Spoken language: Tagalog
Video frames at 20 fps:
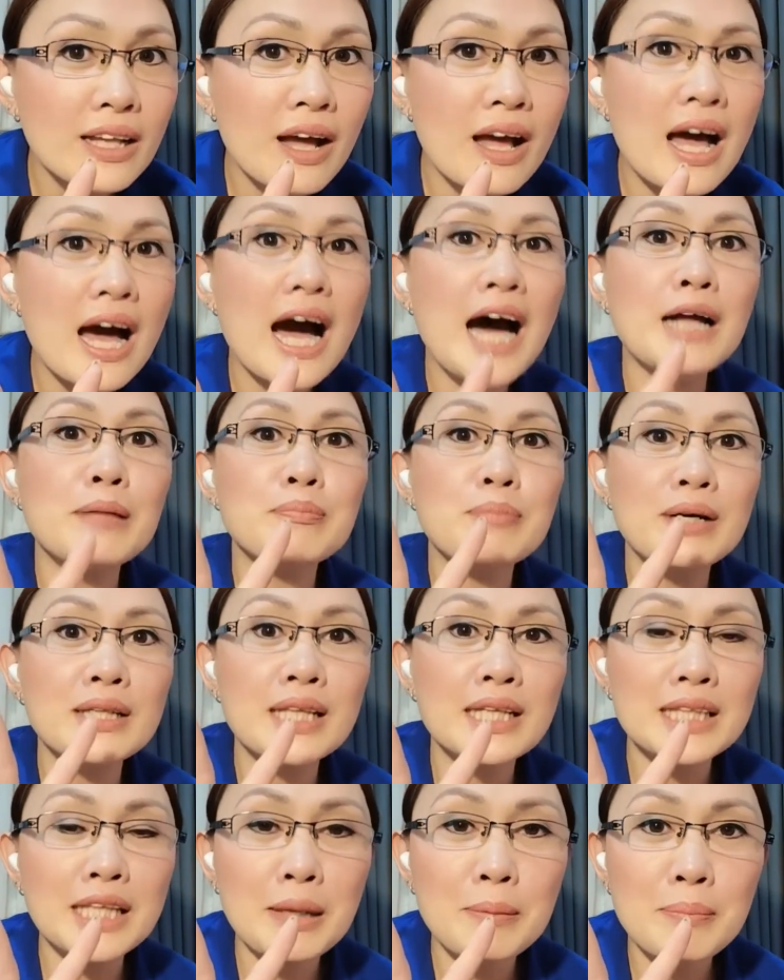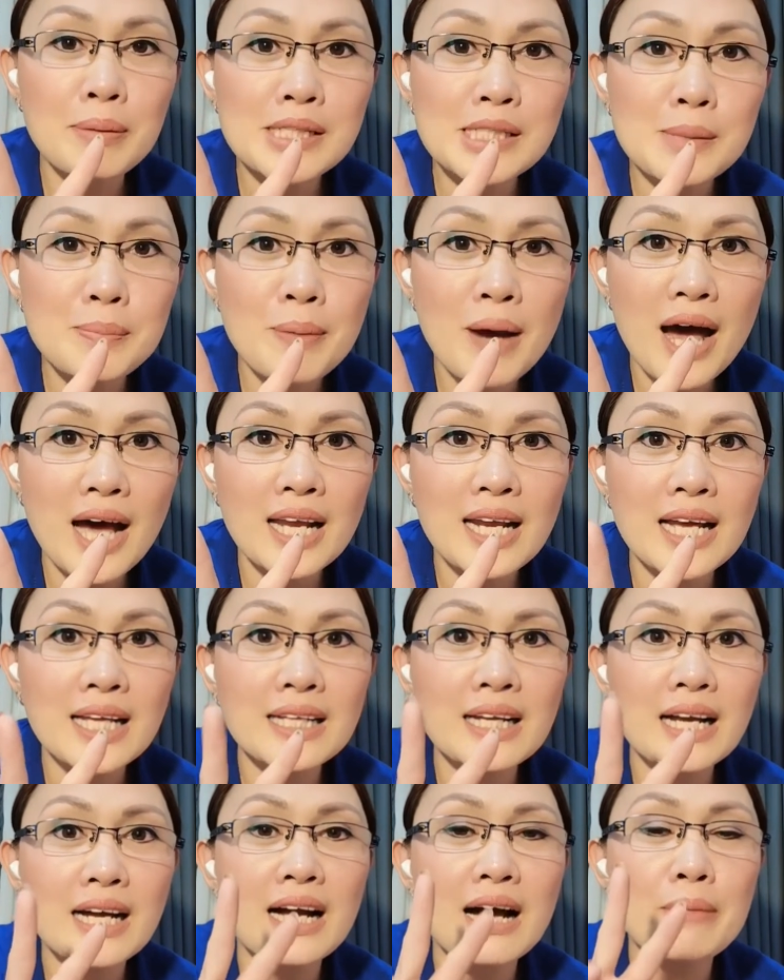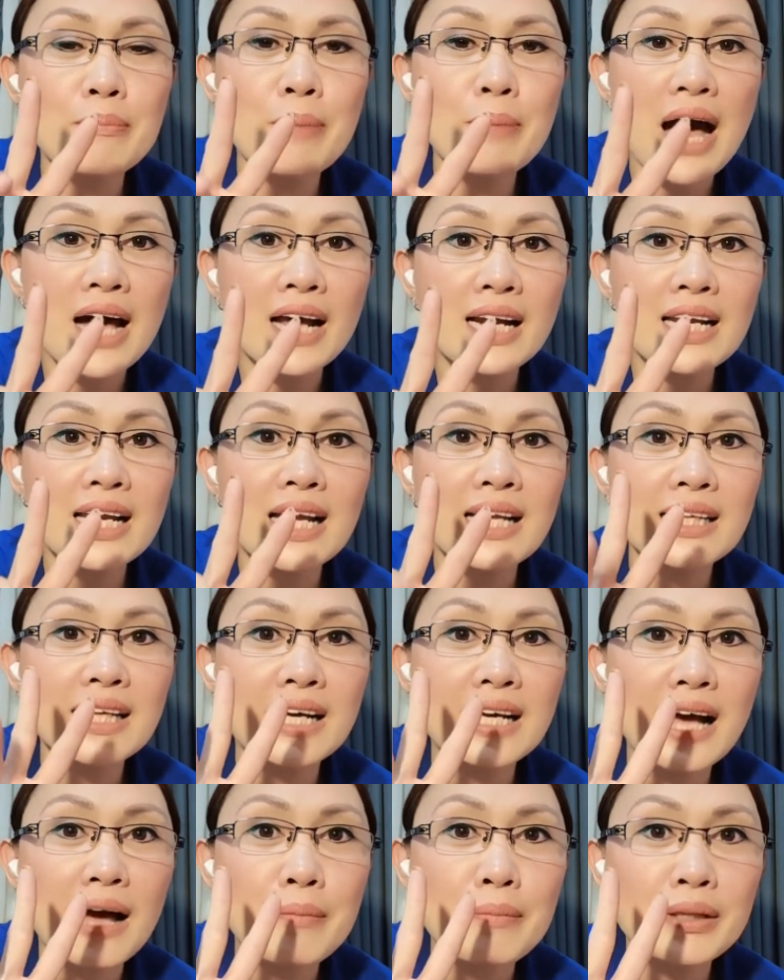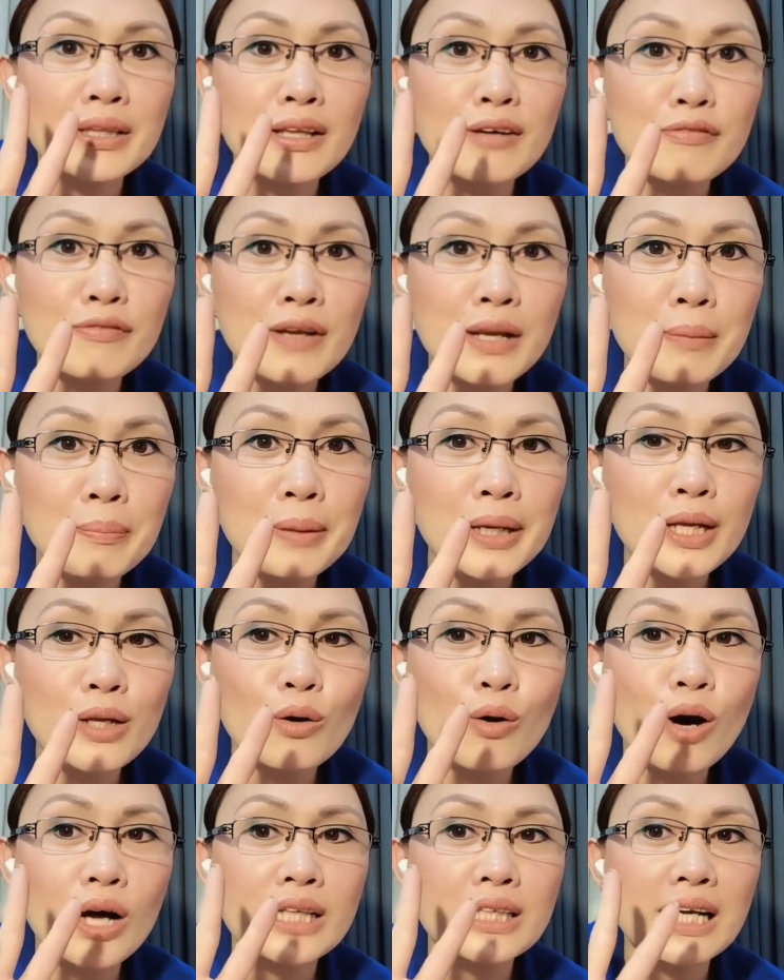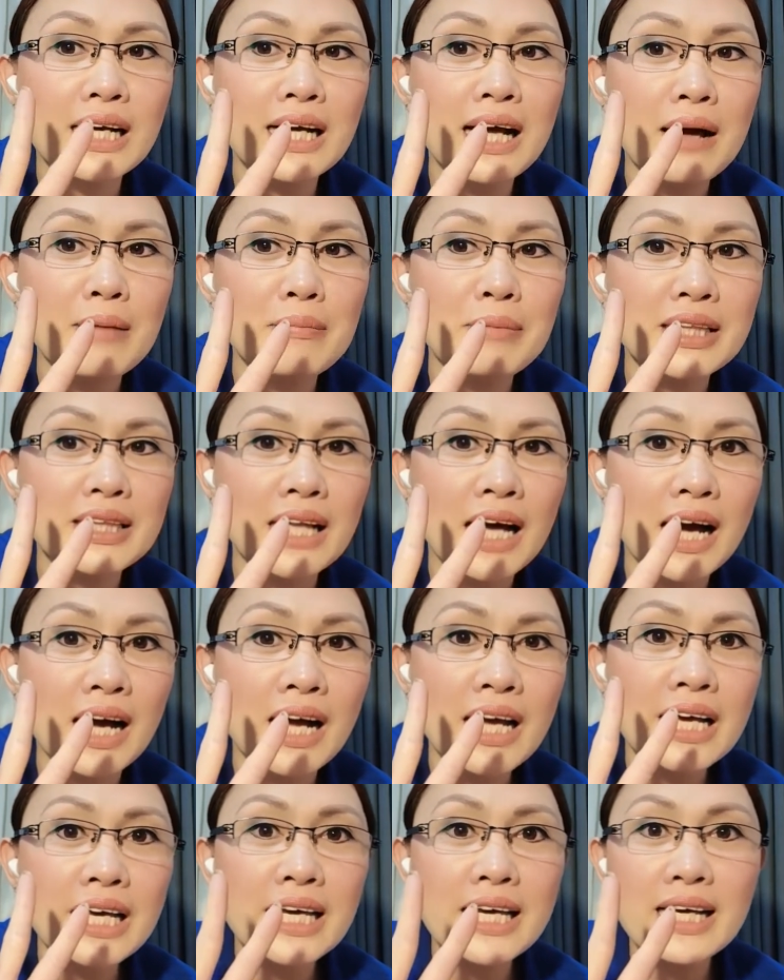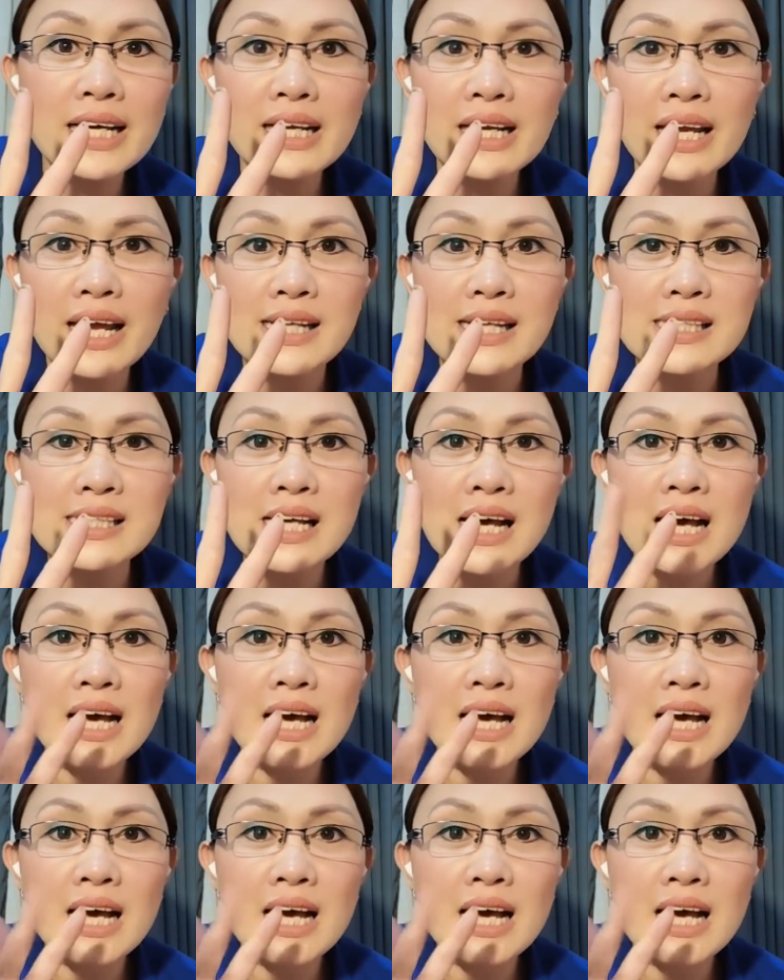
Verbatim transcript: at pagdating pa sa paalan, gaga, paaralan gagamit ng Filipino at gagamit ng Ingles.